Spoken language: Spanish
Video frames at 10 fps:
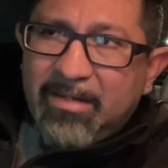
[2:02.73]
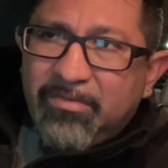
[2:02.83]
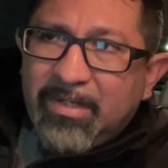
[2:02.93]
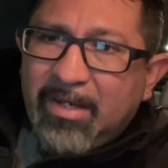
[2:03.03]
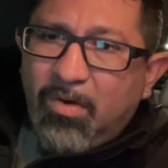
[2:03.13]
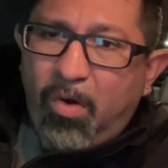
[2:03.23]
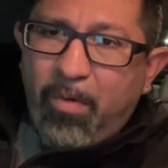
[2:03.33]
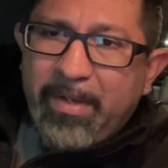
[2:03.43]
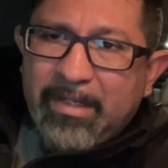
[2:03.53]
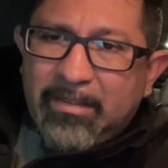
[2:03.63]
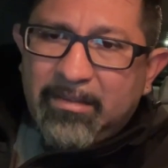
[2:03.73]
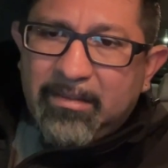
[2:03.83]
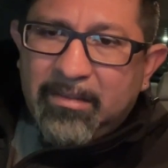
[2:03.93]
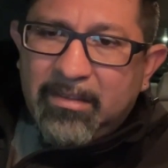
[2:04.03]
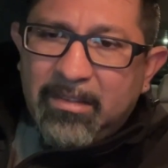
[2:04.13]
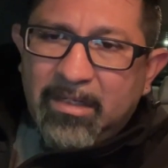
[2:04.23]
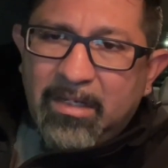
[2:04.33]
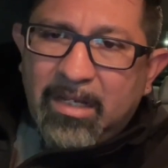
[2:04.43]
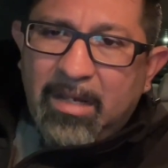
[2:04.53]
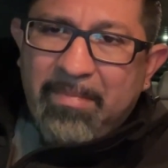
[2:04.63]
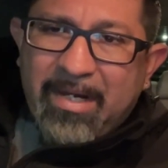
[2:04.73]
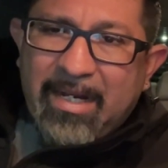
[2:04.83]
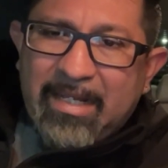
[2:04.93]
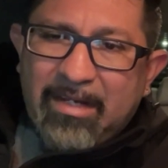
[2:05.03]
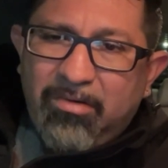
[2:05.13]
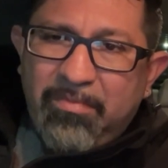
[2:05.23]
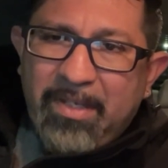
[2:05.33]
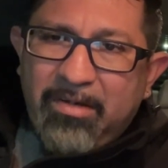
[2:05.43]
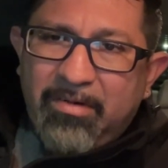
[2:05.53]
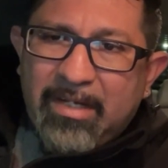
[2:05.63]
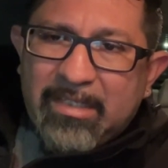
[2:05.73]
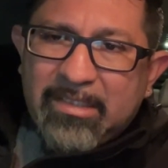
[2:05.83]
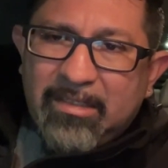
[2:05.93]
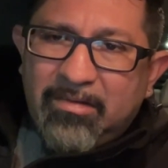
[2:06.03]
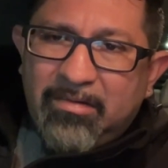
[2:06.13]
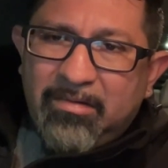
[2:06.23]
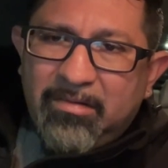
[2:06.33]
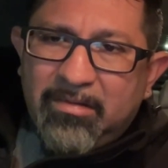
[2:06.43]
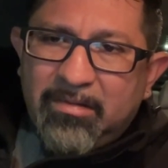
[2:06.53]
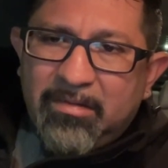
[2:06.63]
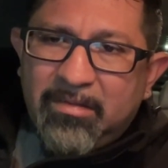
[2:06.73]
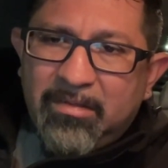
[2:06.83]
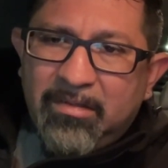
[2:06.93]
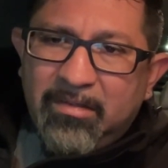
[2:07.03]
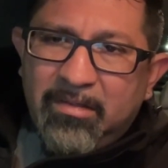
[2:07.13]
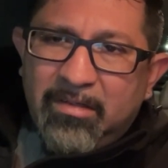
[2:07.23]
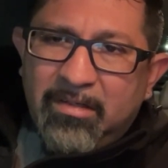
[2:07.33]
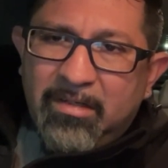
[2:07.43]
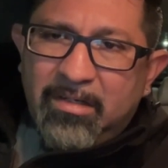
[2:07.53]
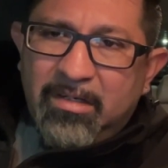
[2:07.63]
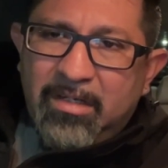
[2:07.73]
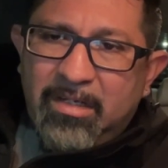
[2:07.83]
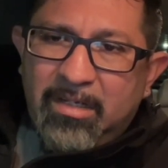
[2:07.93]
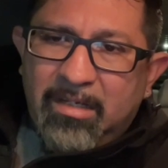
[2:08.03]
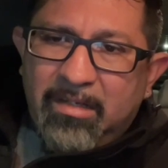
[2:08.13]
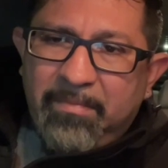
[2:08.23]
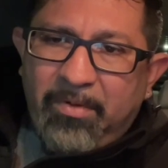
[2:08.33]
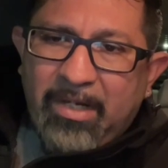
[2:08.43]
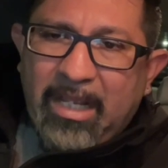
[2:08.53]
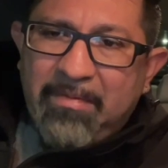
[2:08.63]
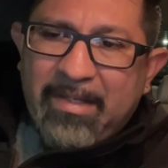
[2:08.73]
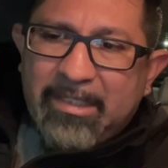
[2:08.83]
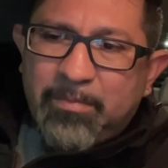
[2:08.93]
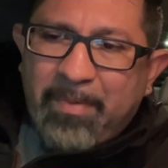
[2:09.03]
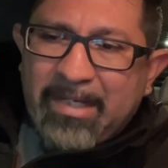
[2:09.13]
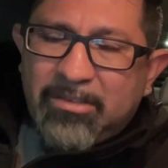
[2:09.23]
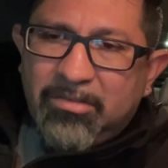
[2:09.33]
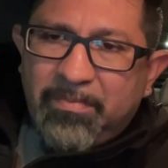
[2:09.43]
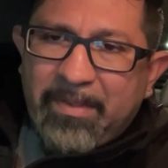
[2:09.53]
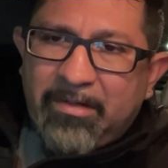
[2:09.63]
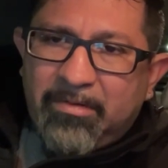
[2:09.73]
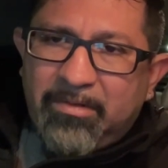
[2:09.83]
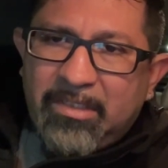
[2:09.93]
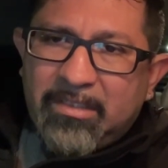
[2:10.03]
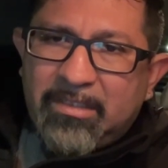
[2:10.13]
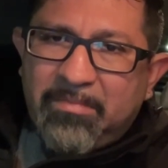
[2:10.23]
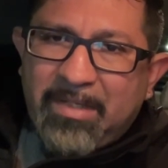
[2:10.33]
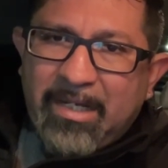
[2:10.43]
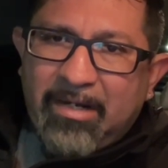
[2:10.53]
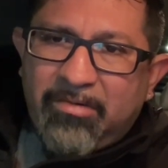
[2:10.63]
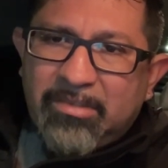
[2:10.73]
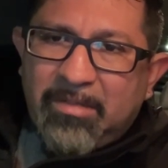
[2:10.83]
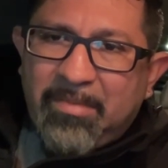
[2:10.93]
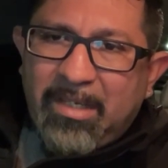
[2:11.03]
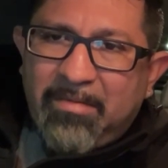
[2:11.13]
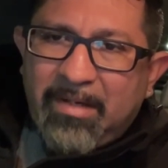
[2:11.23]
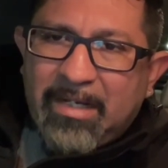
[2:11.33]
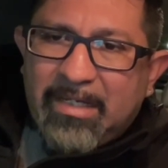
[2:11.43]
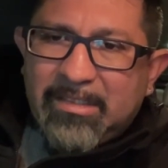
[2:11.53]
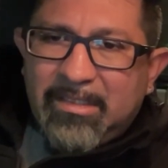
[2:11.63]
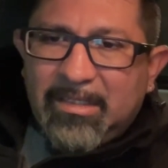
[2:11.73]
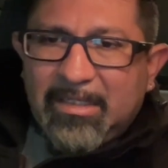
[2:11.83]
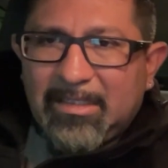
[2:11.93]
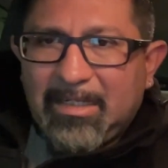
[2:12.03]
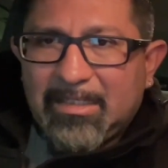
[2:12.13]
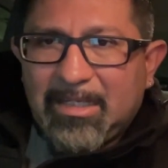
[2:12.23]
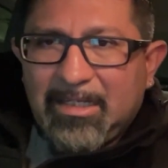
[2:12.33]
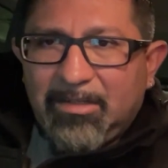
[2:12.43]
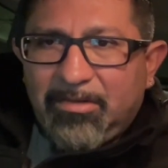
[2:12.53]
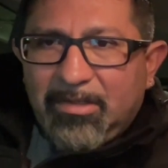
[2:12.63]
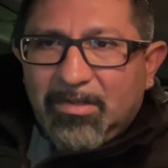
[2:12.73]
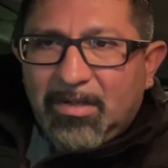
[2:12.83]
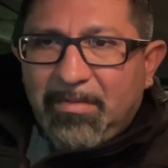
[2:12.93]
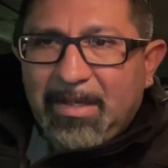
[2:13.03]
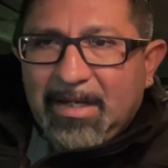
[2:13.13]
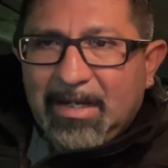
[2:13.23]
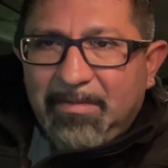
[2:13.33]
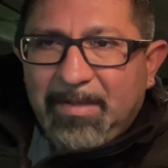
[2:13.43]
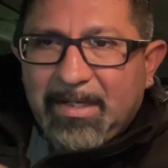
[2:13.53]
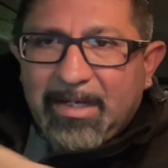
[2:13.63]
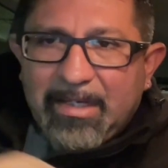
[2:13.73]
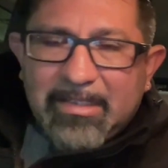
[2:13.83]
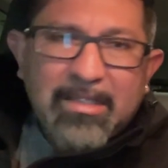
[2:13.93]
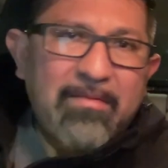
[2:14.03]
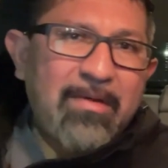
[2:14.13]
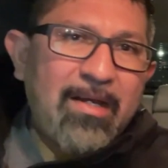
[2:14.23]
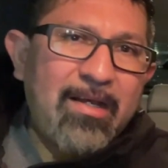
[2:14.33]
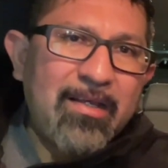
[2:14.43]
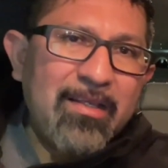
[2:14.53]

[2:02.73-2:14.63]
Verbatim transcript: una joven, amargada conmigo casi, ¿no? Eh, porque iba despacio, pero oye, si mi carro se me iba casi deslizando y todavía la vieja esta va...